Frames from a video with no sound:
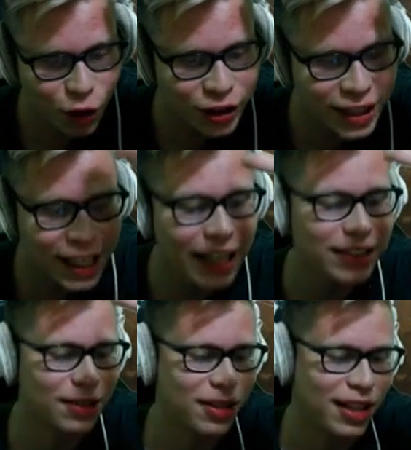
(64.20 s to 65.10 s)
10,
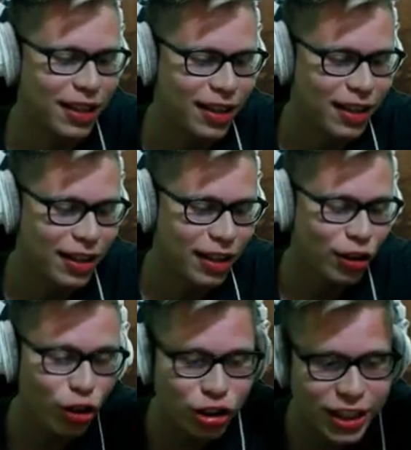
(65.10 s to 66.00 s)
güey.
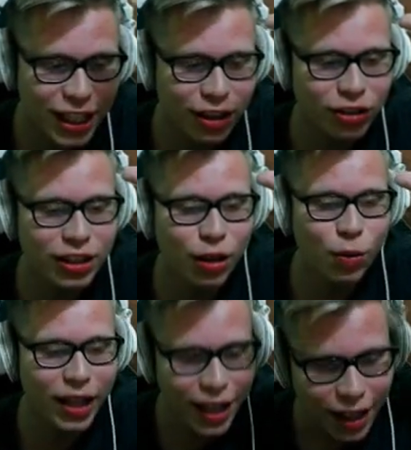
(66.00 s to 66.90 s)
200 de
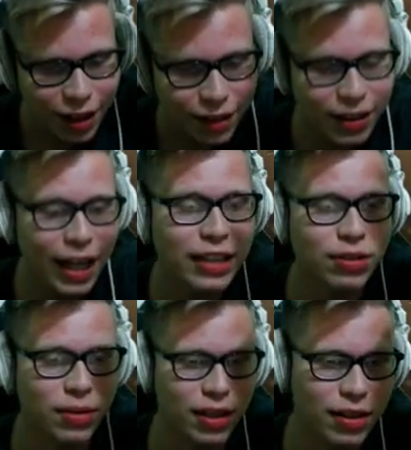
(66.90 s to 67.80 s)
Lucky, 10, güey.
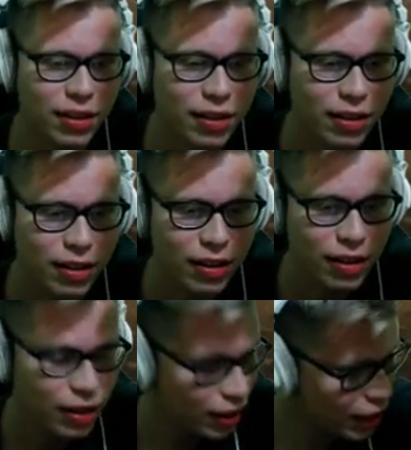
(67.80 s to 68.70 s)

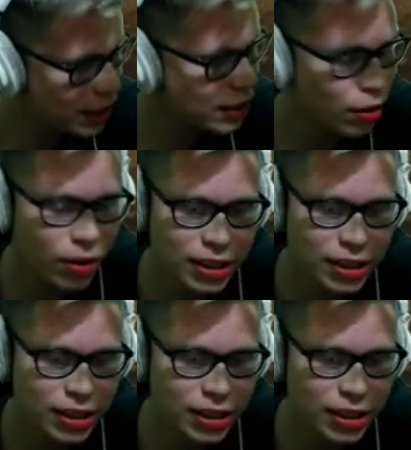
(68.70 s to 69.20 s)
10 de Lucky. Se